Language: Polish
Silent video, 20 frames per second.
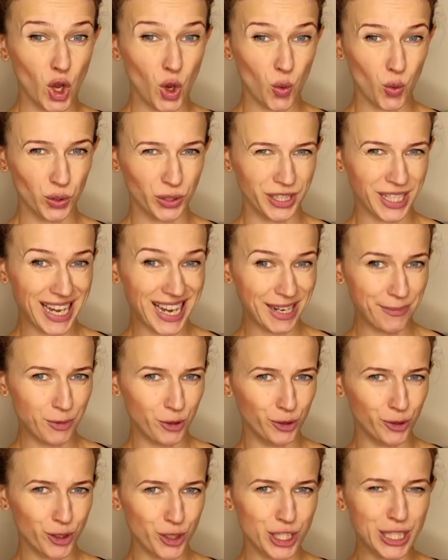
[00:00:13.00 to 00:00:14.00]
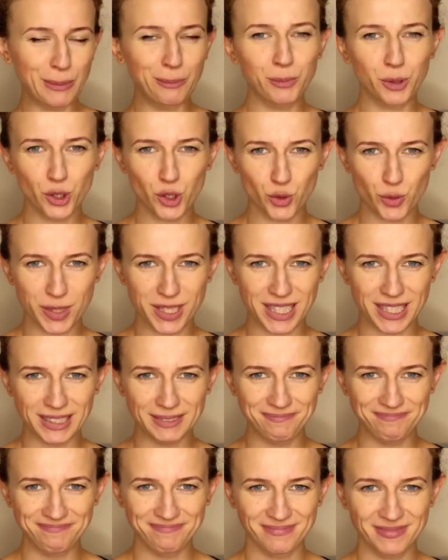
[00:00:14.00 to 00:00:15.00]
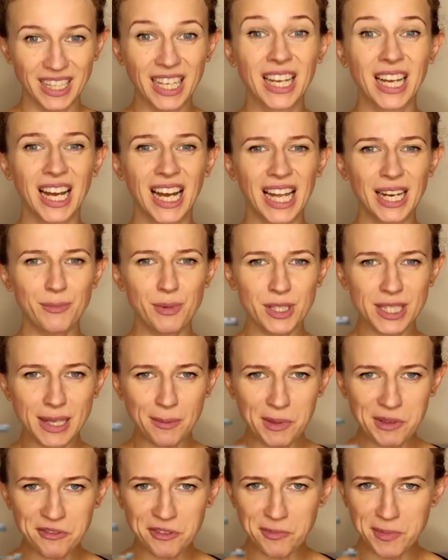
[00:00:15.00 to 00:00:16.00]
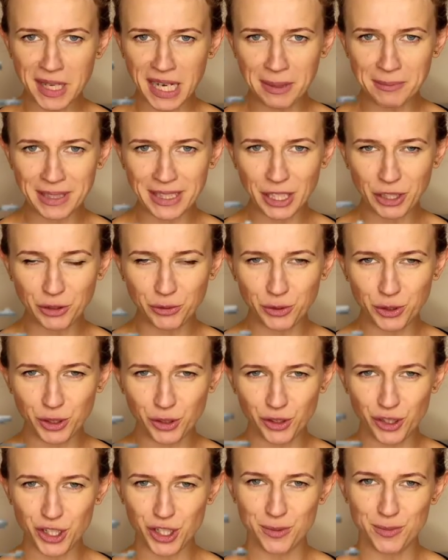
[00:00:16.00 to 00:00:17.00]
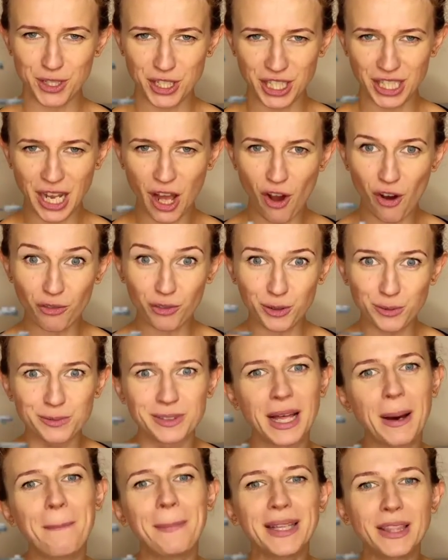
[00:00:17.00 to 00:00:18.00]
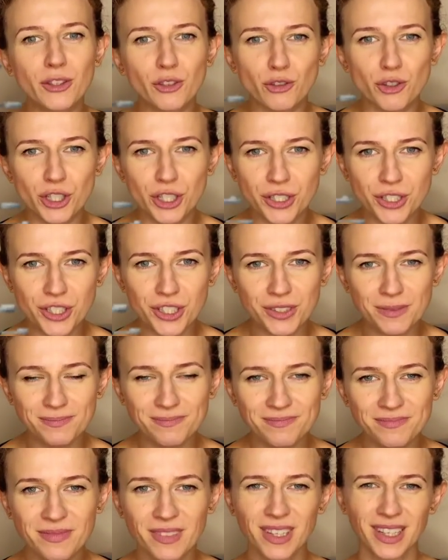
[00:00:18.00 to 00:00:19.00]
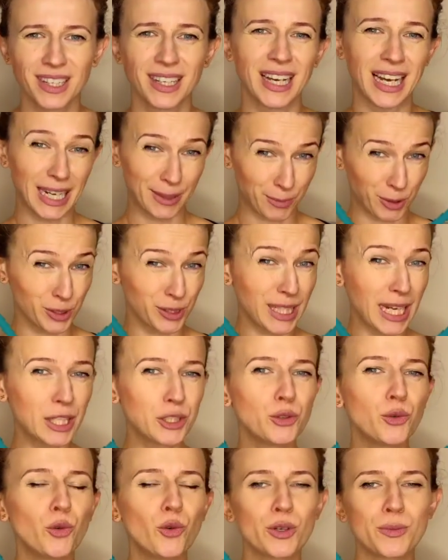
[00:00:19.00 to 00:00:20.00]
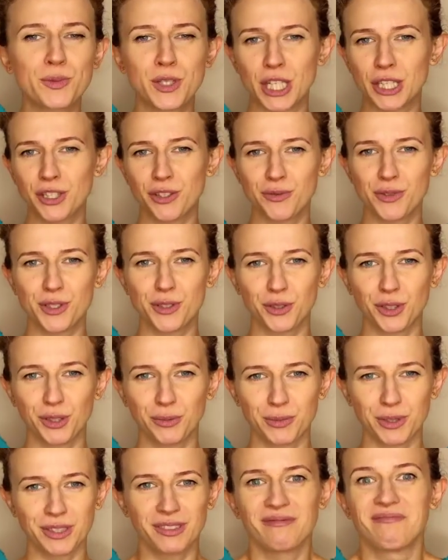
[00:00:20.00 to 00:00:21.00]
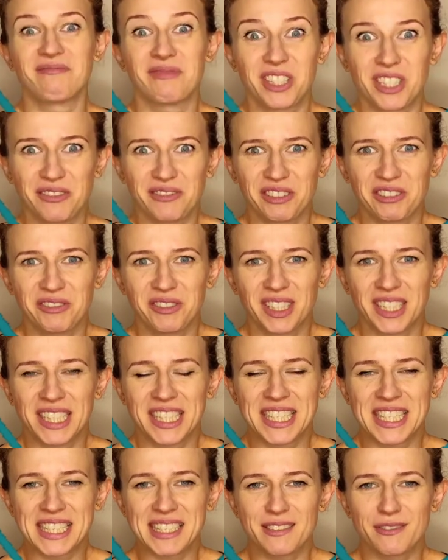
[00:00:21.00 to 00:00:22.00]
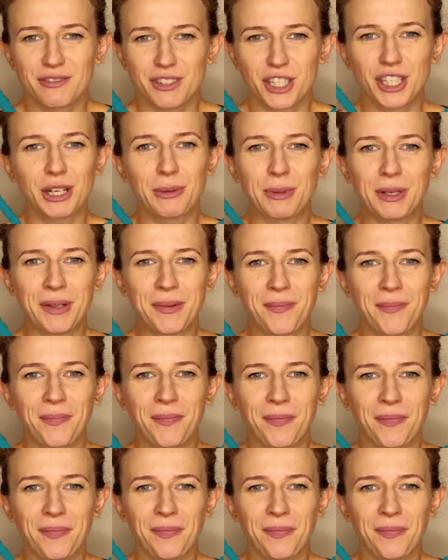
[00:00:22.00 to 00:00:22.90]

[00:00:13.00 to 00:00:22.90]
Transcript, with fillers: Kłody albo ktoś nam podrzuca, albo sami wybieramy taką drogę, żeby się na ową napatoczyć, albo tak długo przed nią stoimy, że w ogóle jej nie zauważamy.